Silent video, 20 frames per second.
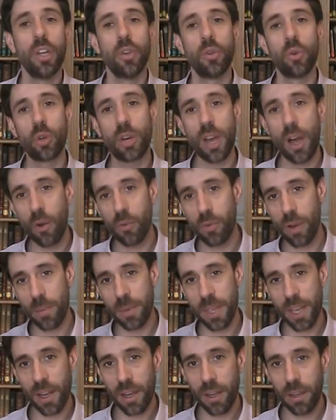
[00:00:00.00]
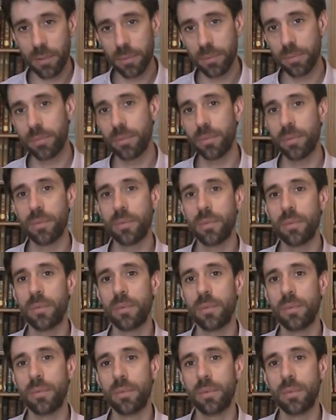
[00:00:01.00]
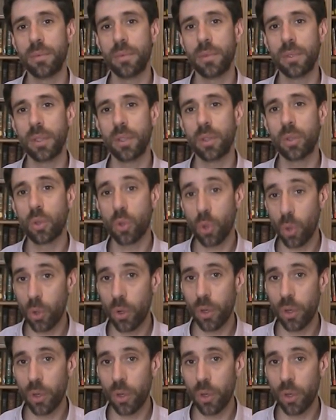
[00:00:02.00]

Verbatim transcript: Donc là, on voit bien que